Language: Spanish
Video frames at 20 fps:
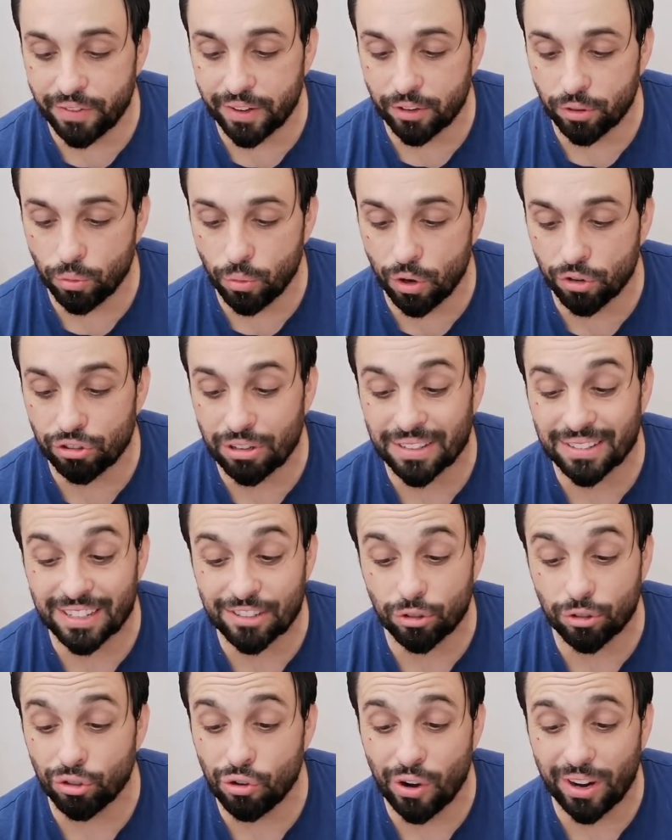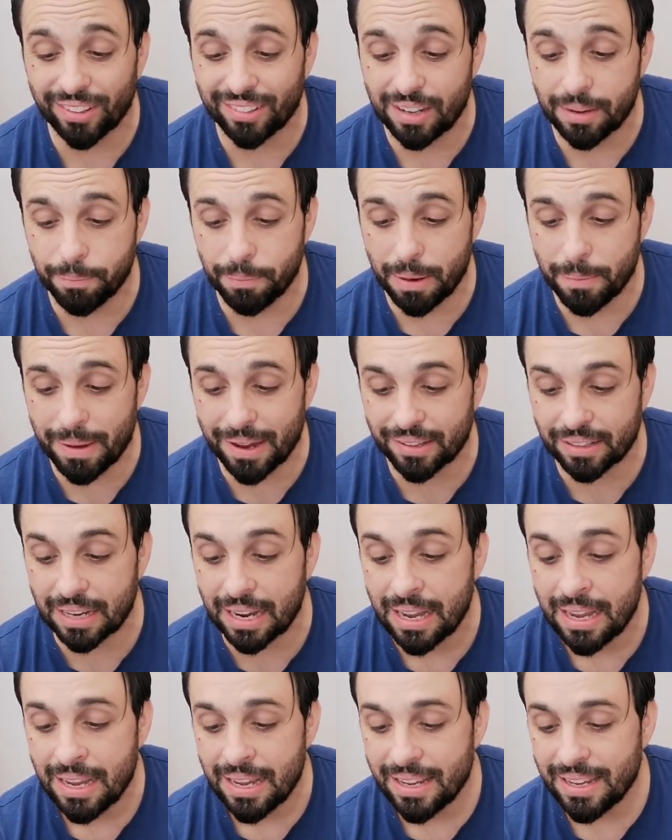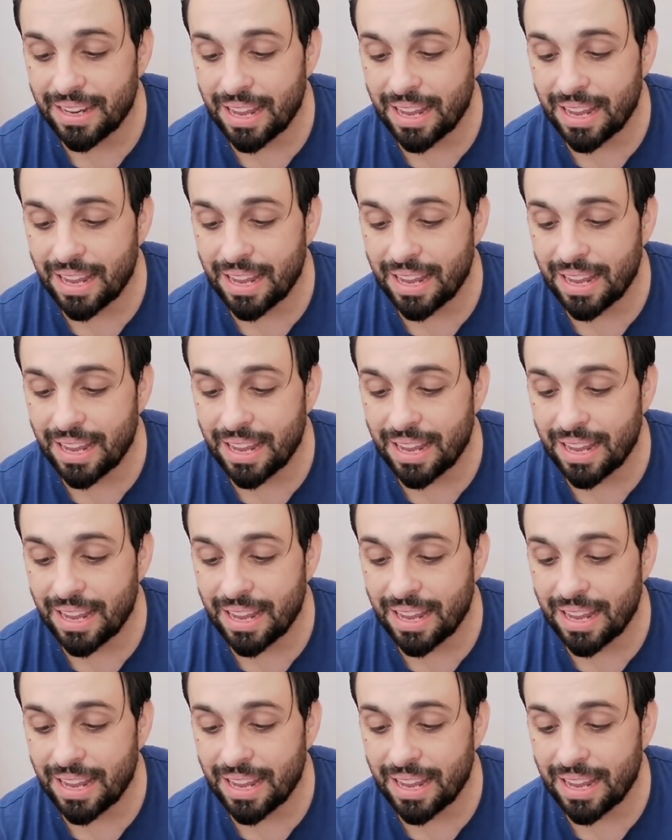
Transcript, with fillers: defectuosas, y esto es lo que siempre pasa,